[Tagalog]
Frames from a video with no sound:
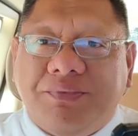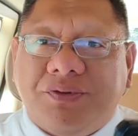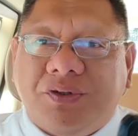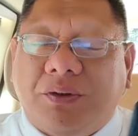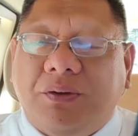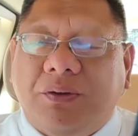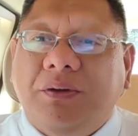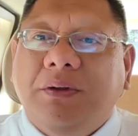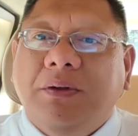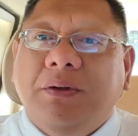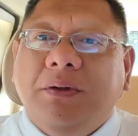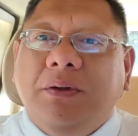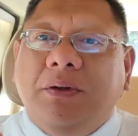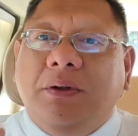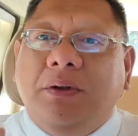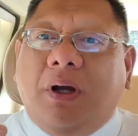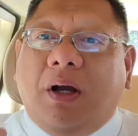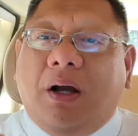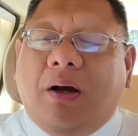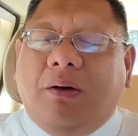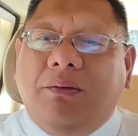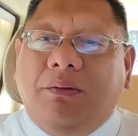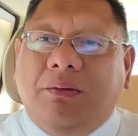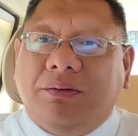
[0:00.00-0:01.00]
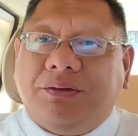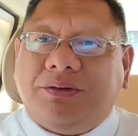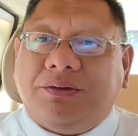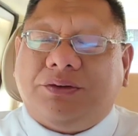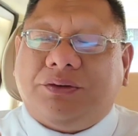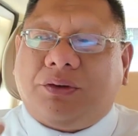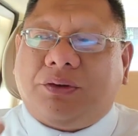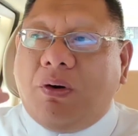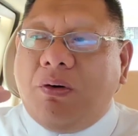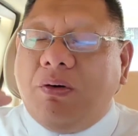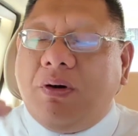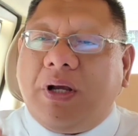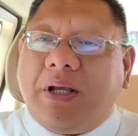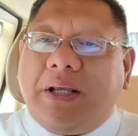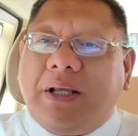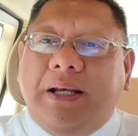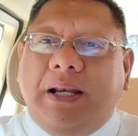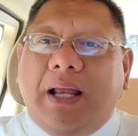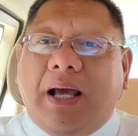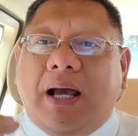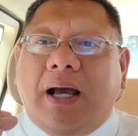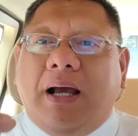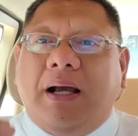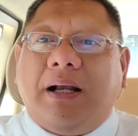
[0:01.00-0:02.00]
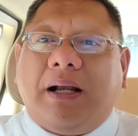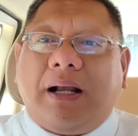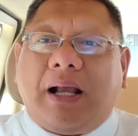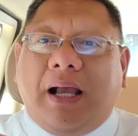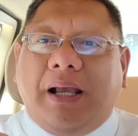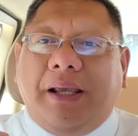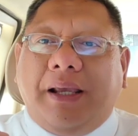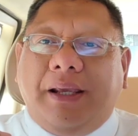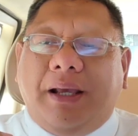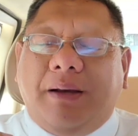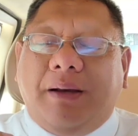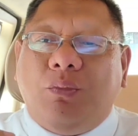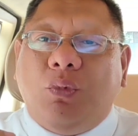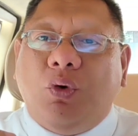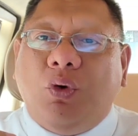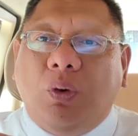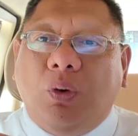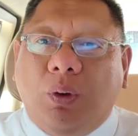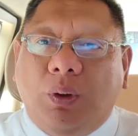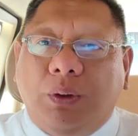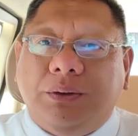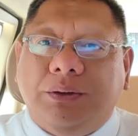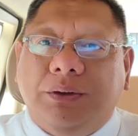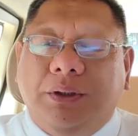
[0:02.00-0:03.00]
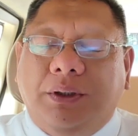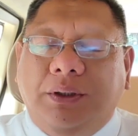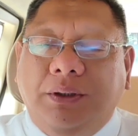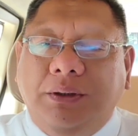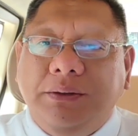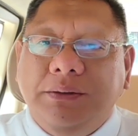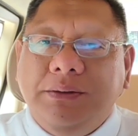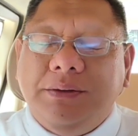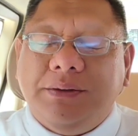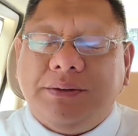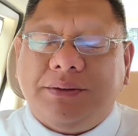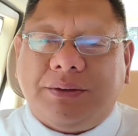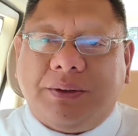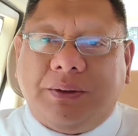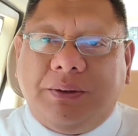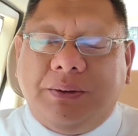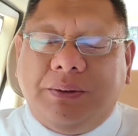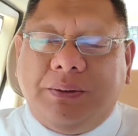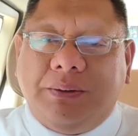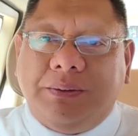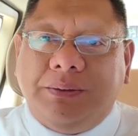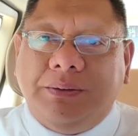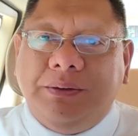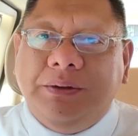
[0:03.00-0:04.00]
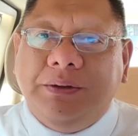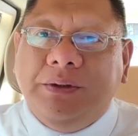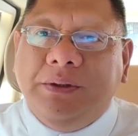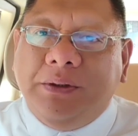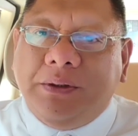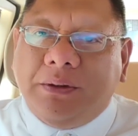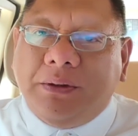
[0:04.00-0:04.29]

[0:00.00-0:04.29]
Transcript: so how strong ilahang kaya mo hold no so